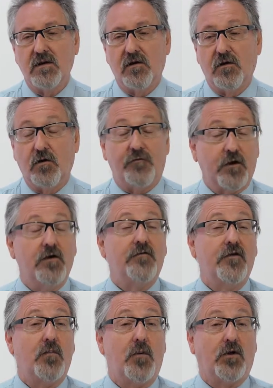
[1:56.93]
Los
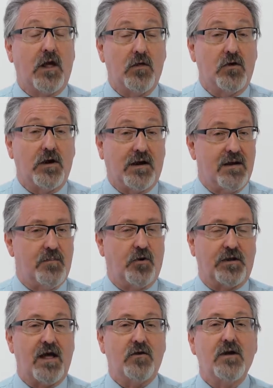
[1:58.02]
frigoríficos exportadores que
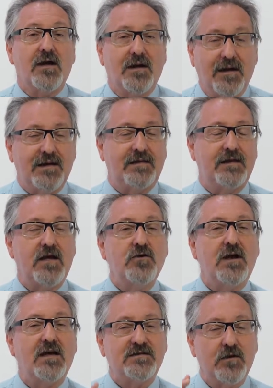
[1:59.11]
exportaron, este año es
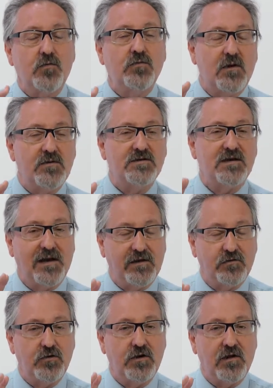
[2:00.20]
la segunda vez en la
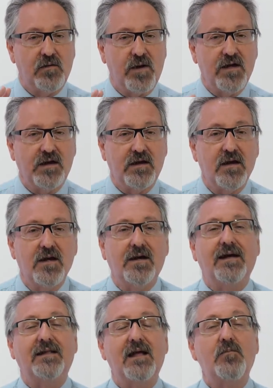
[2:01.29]
historia del país que
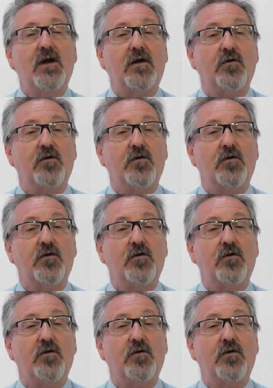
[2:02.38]
estamos en las